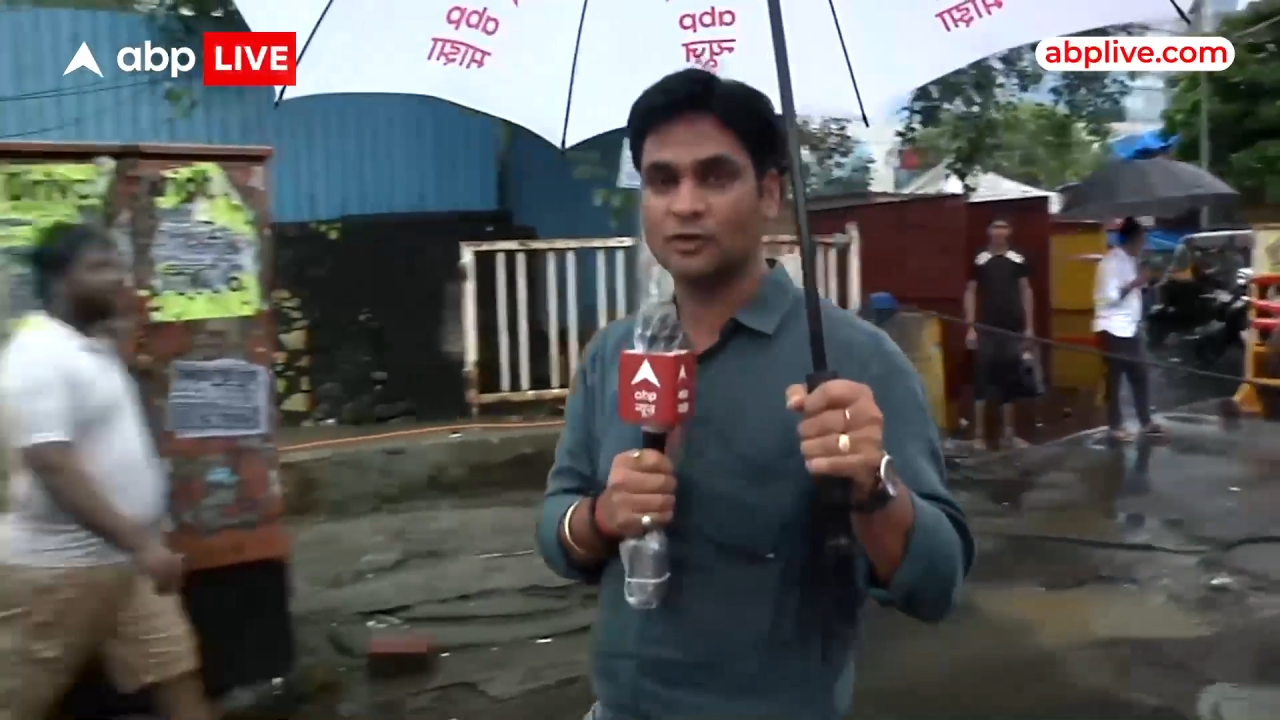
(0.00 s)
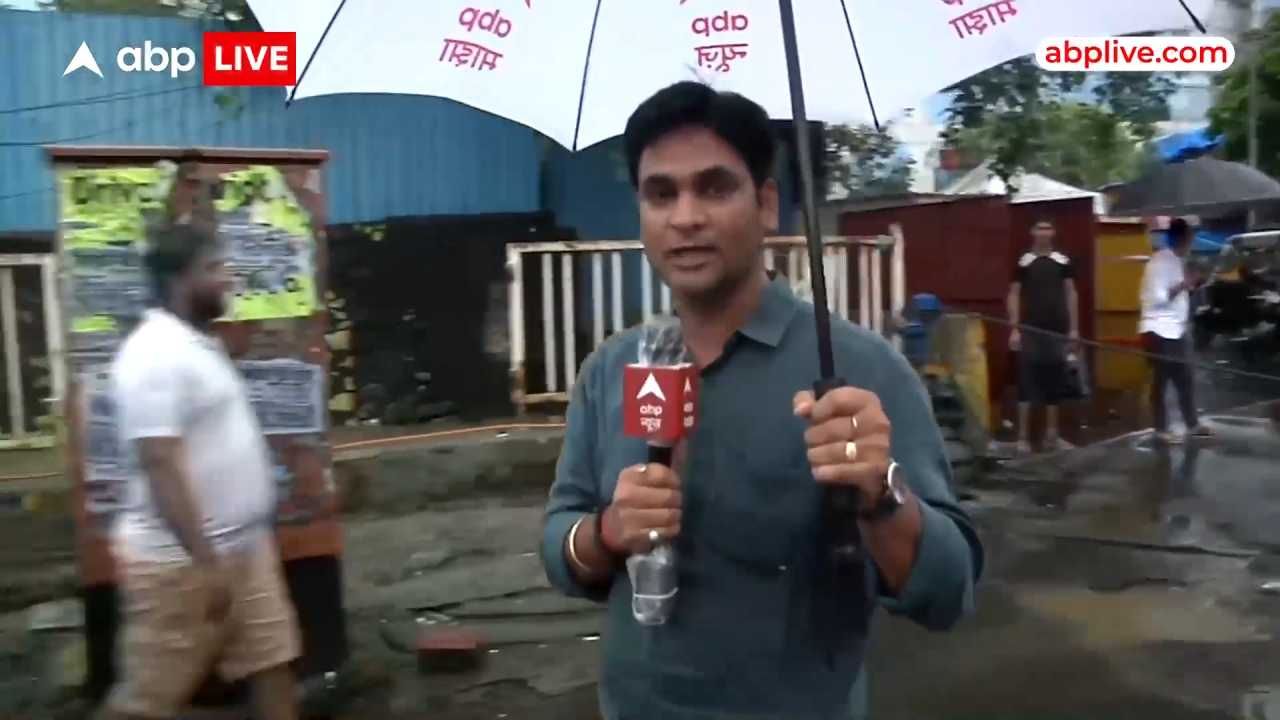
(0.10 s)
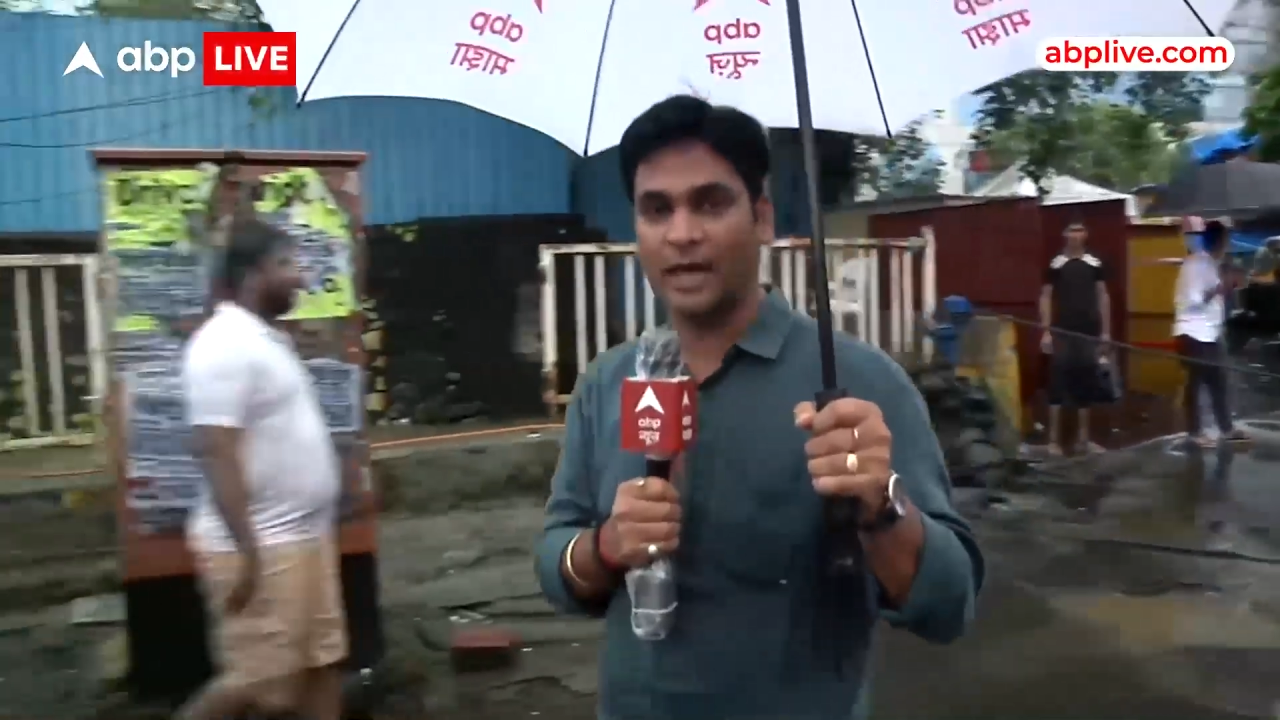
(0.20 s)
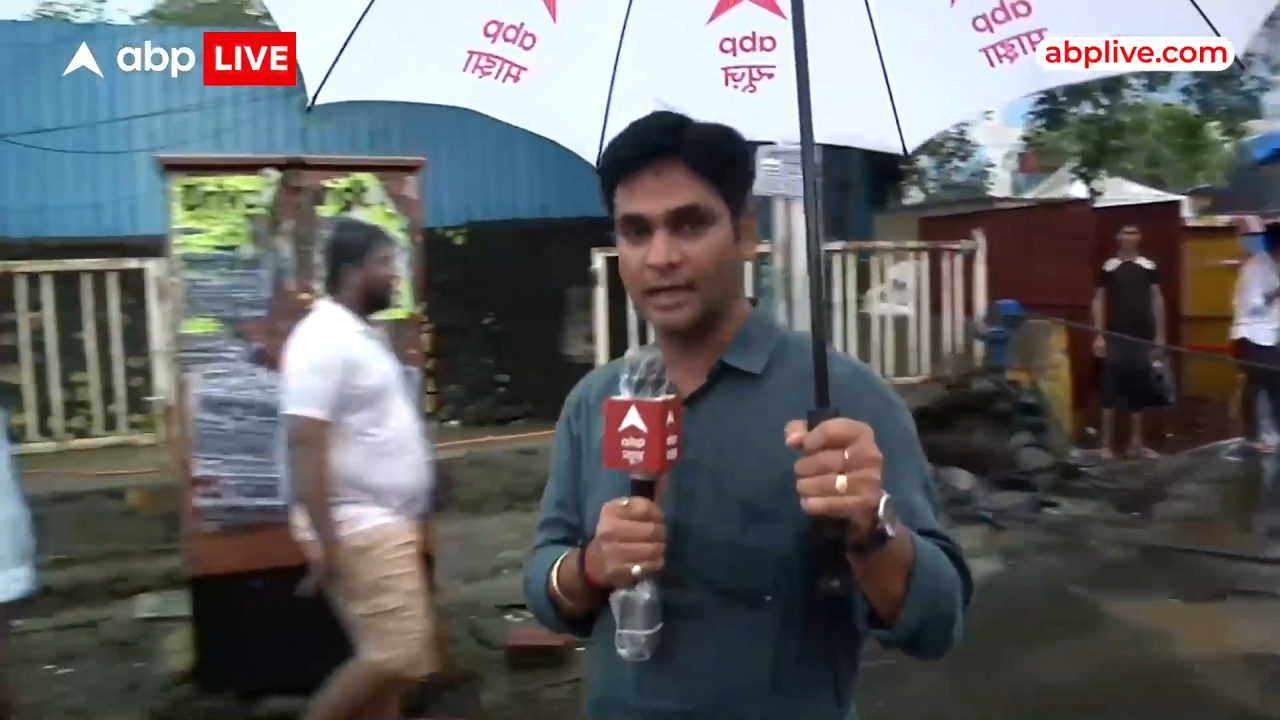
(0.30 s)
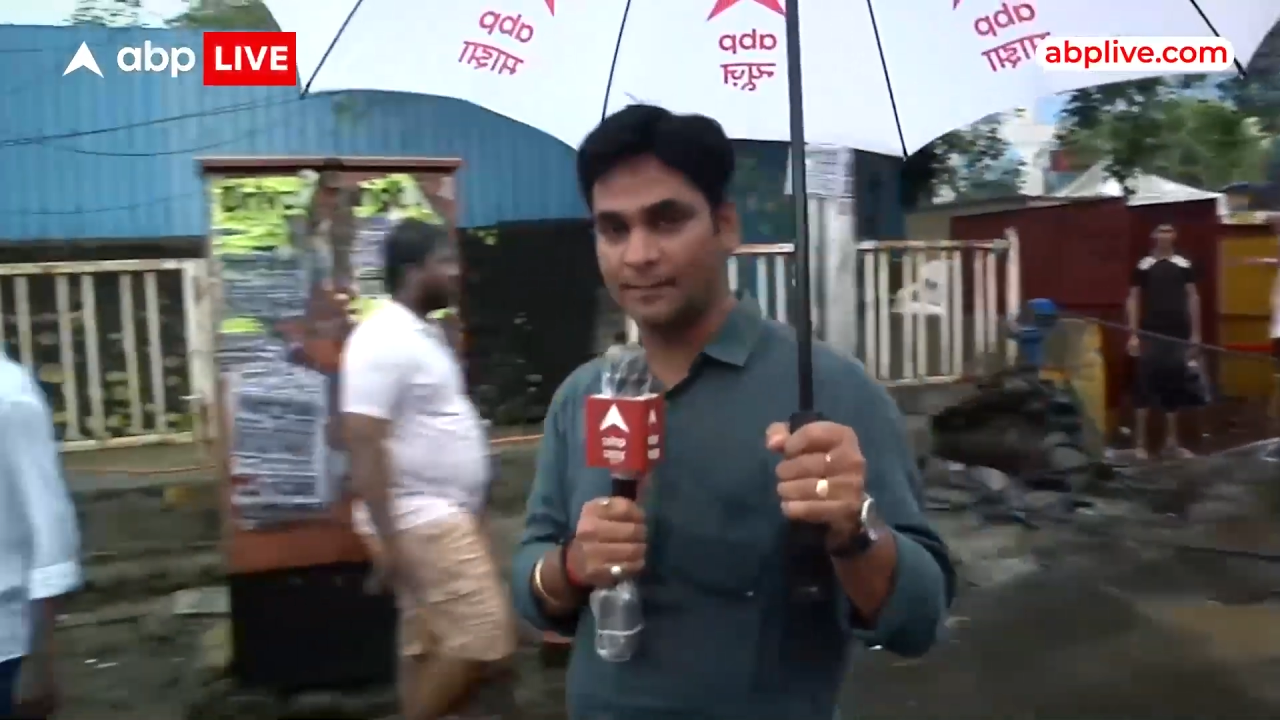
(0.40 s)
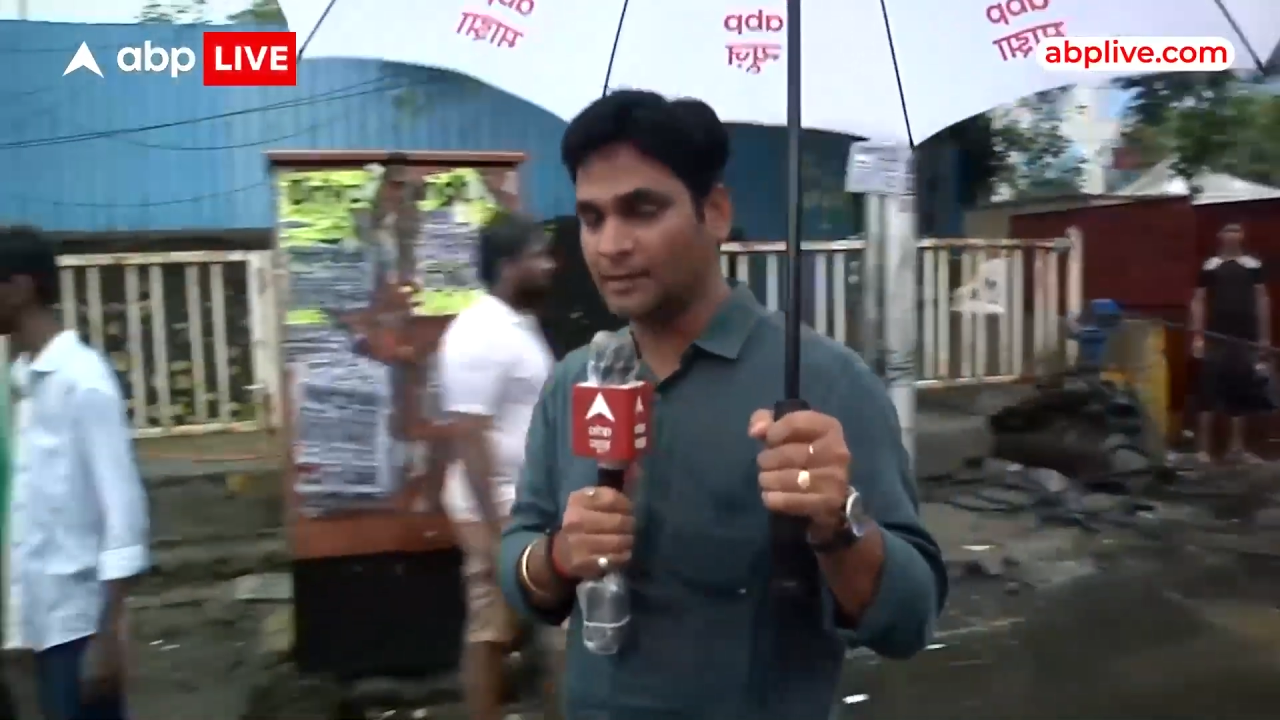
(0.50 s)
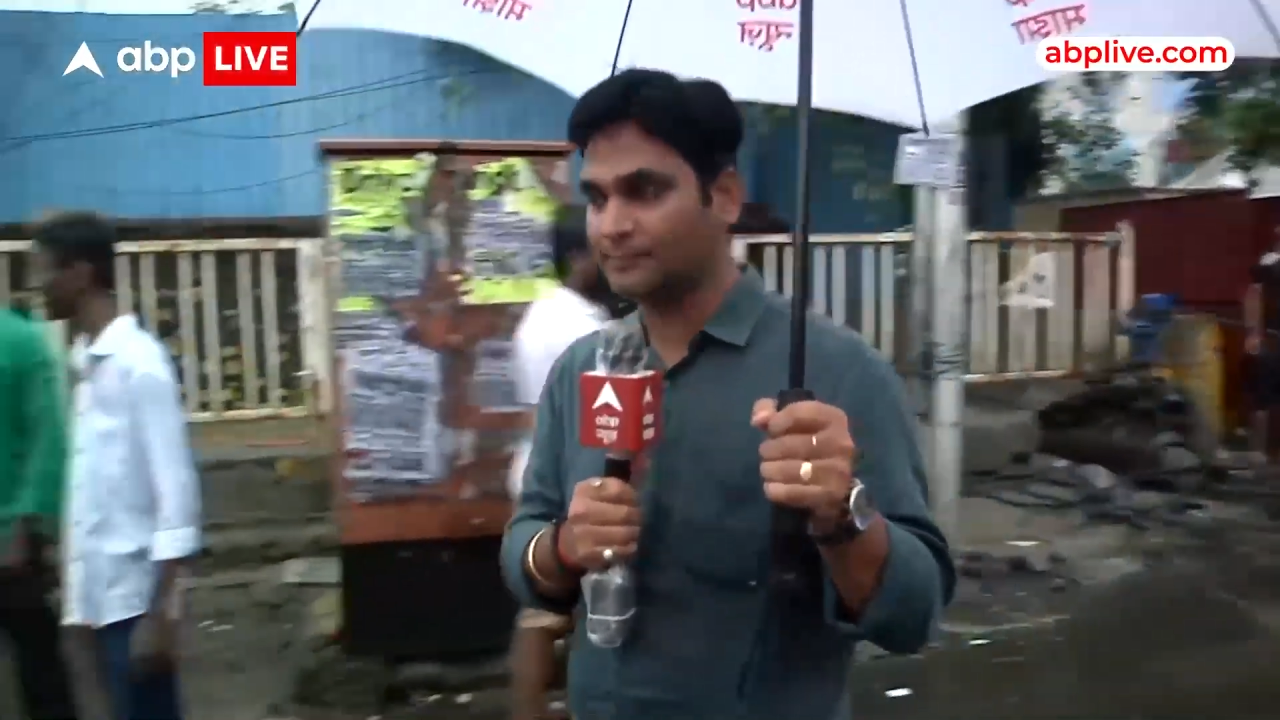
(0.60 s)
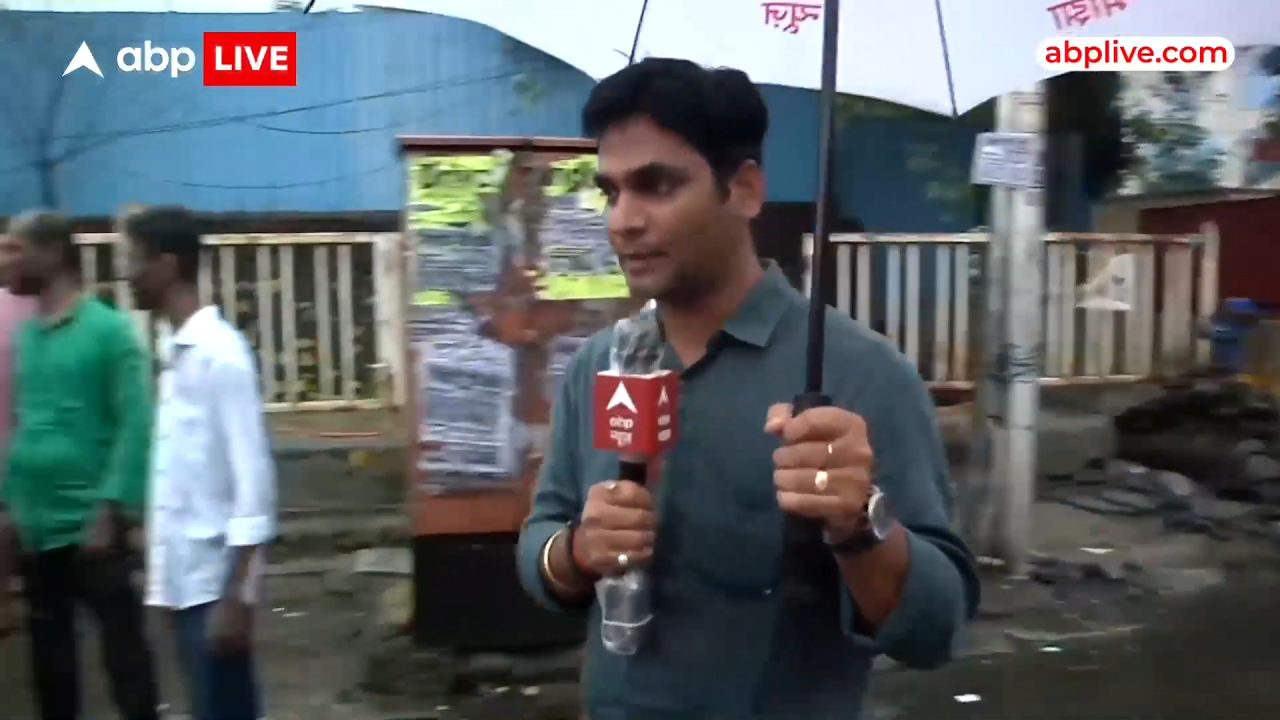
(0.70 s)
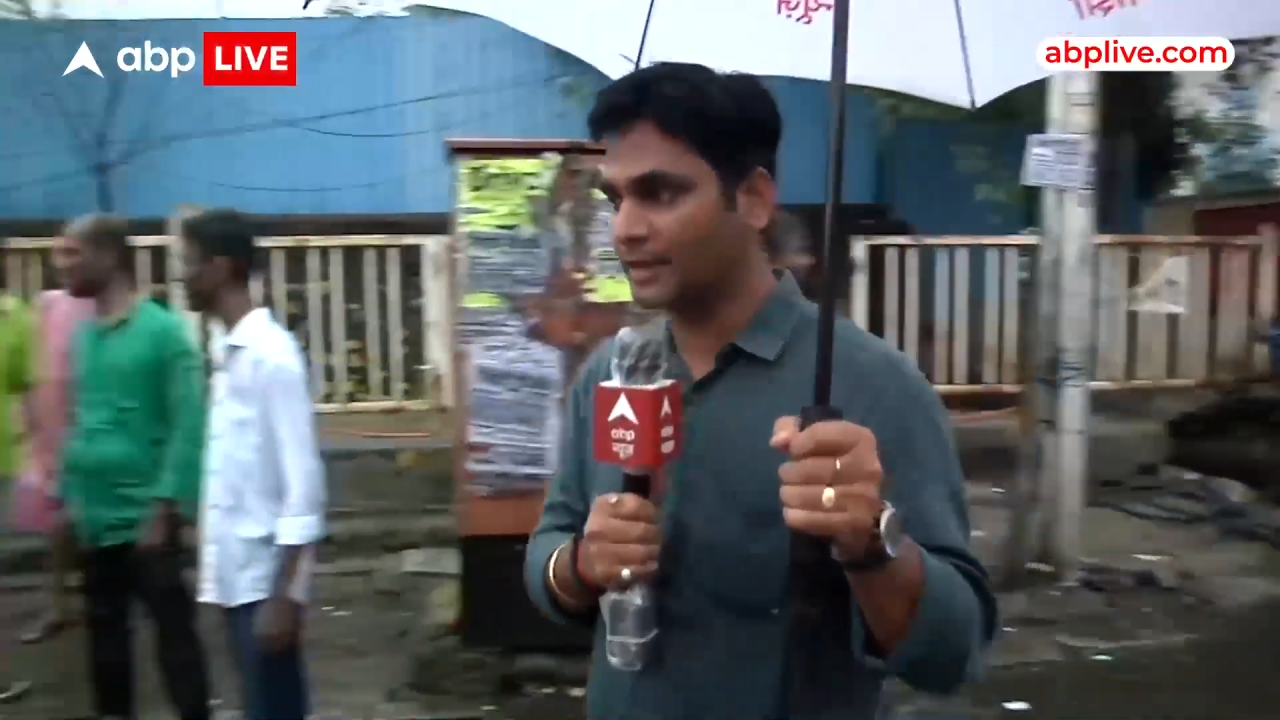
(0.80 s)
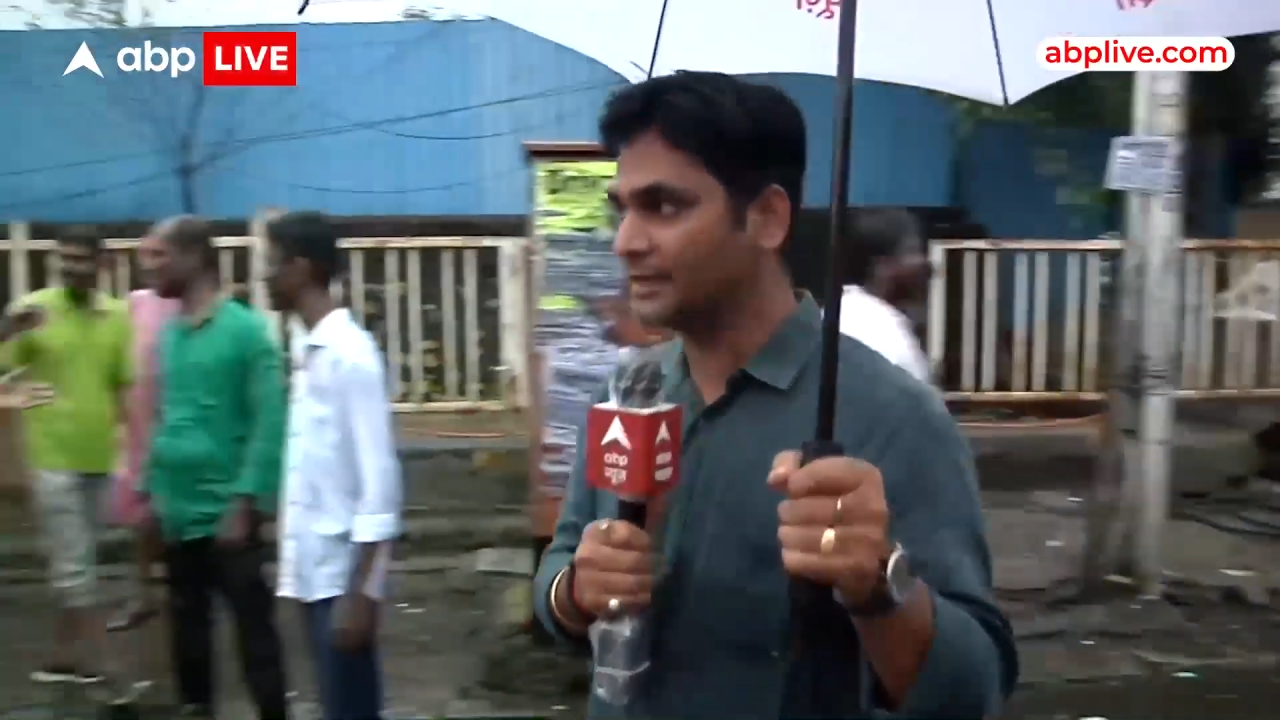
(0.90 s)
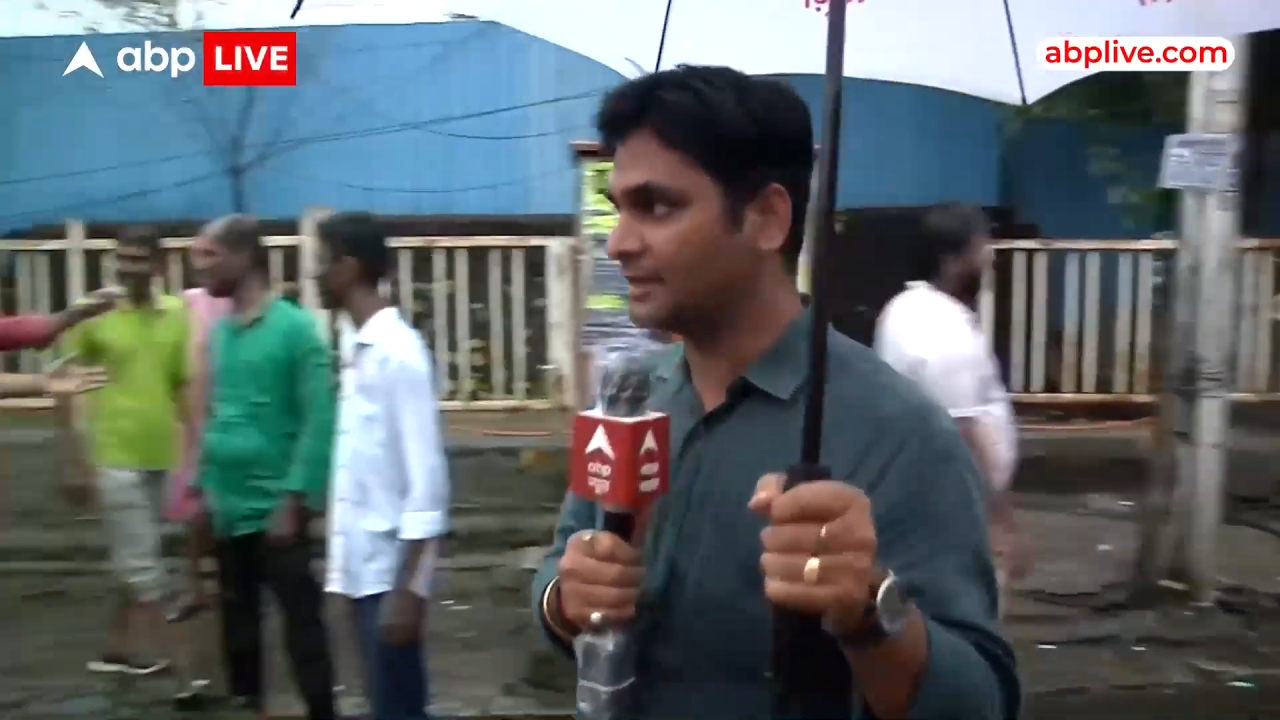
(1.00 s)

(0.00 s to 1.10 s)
उसकी गाड़ी बंद पड़ गई